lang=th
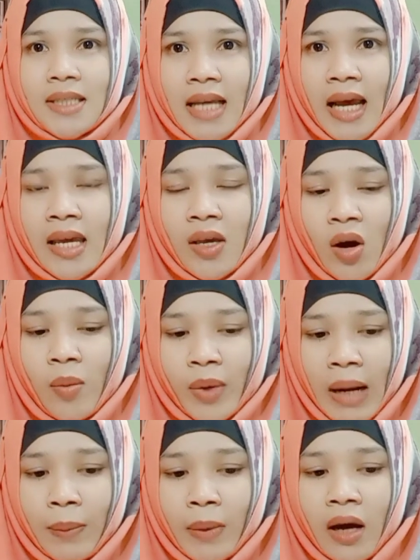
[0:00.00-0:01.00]
ดใจยอม
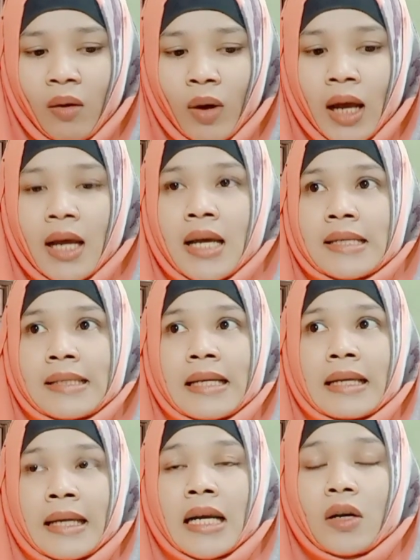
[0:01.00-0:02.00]
รับนะคะว่าสิ่ง
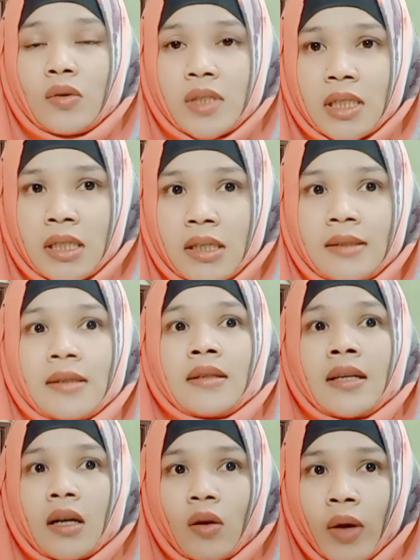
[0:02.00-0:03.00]
ที่เราเจอสิ่ง
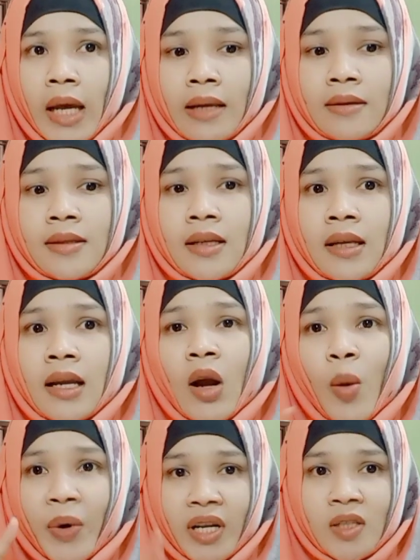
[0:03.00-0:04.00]
ที่เราเห็นสิ่งที่เรา
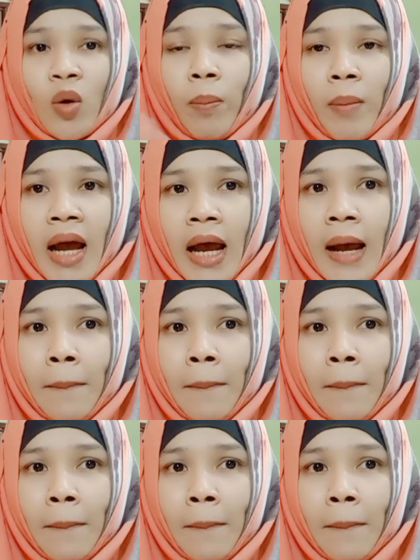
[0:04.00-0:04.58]
ประสบมา